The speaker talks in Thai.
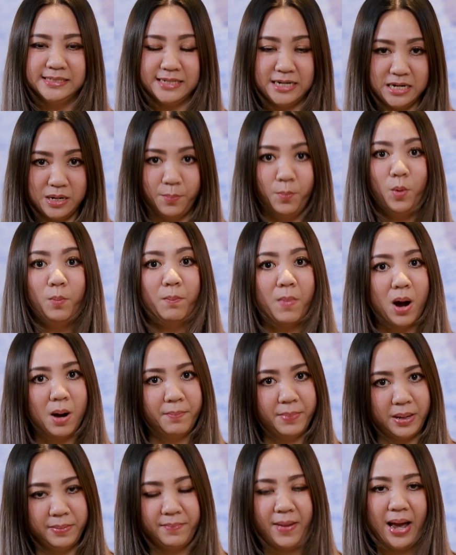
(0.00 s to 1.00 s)
เสนอมุมมอ
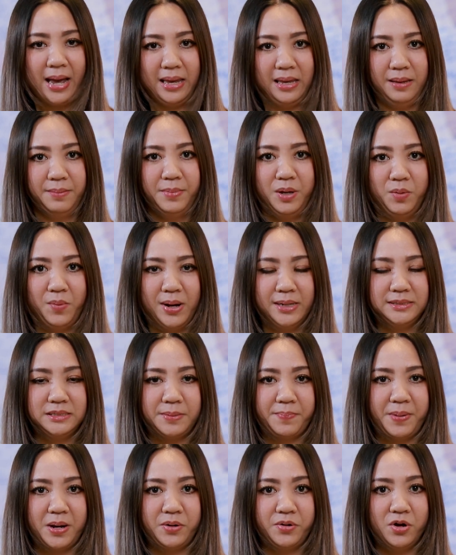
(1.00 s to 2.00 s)
งใหม่ ๆ ไม่ว่า
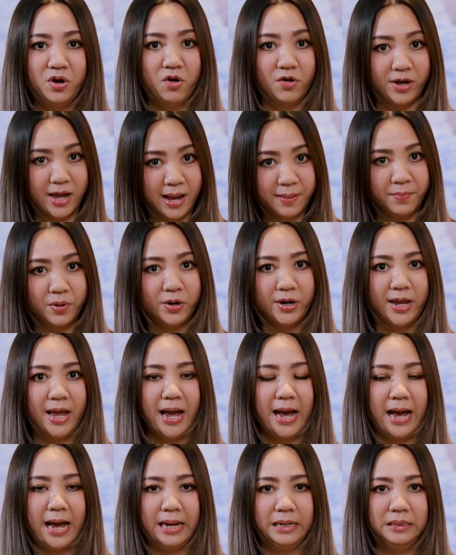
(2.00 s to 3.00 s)
จะเป็นเรื่องของการบริ
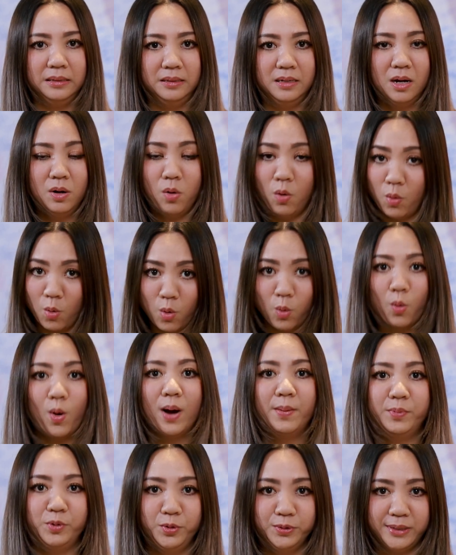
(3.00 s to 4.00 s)
หารหรือเรื่องขององค์
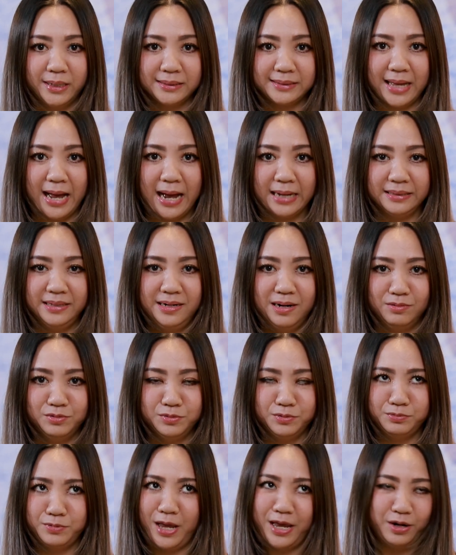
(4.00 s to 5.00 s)
ความรู้ต่างๆที่เรา
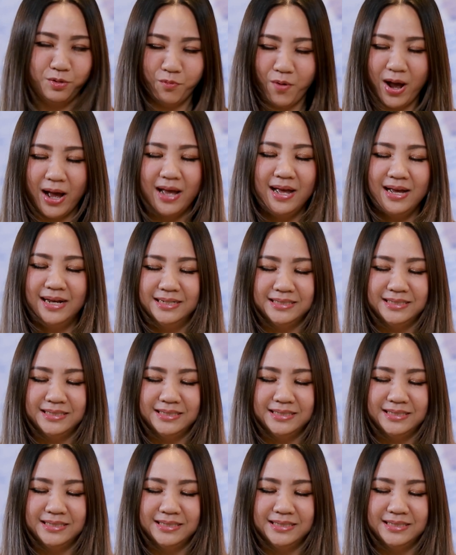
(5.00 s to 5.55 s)
เห็นว่า